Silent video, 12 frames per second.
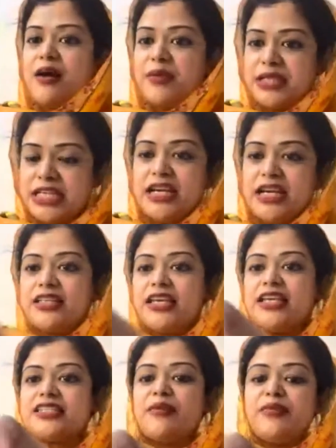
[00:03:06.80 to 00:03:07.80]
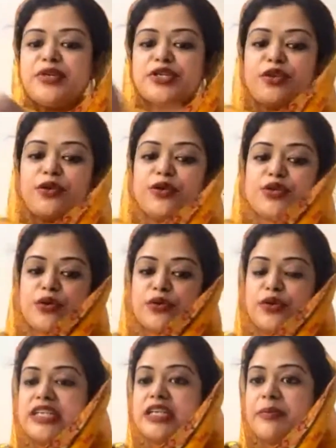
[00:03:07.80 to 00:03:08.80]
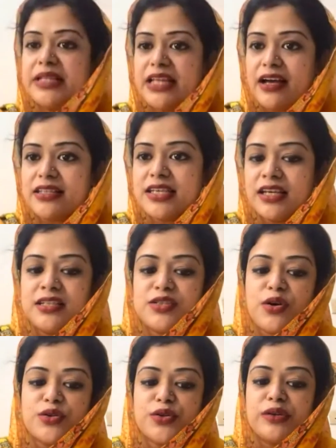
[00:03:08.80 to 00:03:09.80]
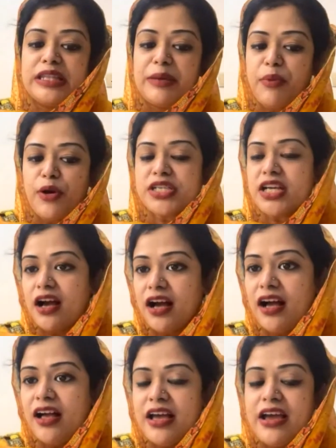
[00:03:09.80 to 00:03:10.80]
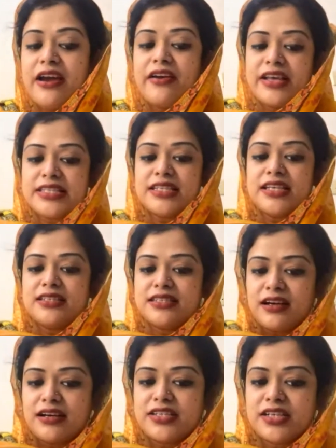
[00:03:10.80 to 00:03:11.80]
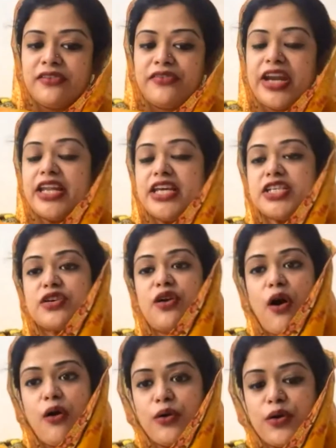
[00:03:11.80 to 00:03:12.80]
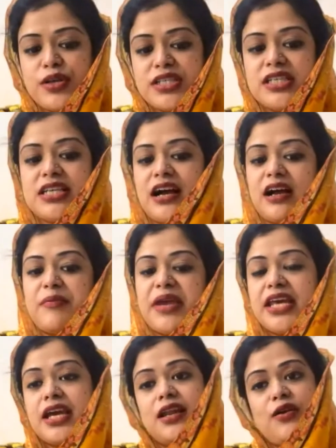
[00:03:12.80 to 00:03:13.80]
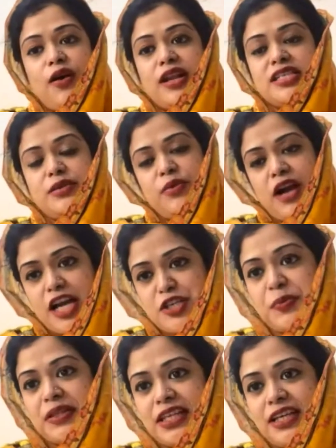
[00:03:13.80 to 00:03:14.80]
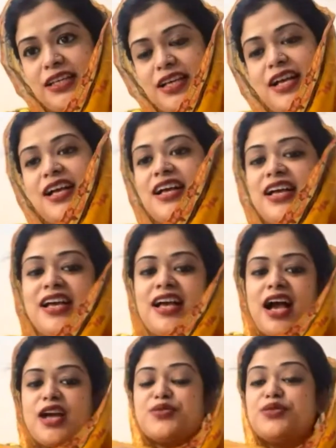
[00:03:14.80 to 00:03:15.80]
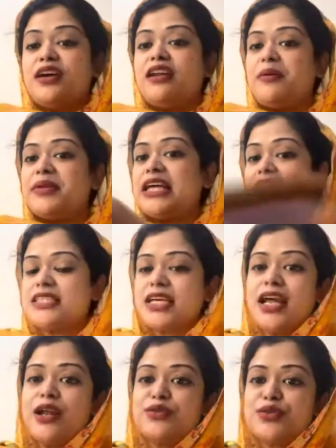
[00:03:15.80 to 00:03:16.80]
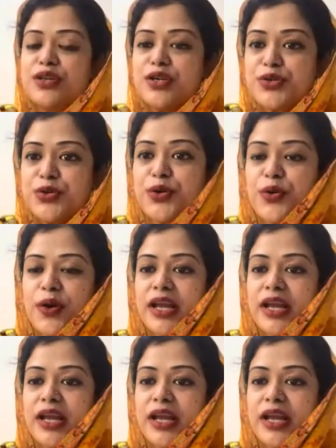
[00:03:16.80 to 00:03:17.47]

আমাদের সাথে আজকে বিশেষজ্ঞ ডক্টর হিসেবে থাকছেন ডক্টর দীপক সাহা রেসিডেন্ট সার্জন রেডিয়েশন অঙ্কোলজি ঢাকা মেডিকেল কলেজ এবং হাসপাতাল আসুন তাহলে আমাদের আজকের আলোচনা শুরু করি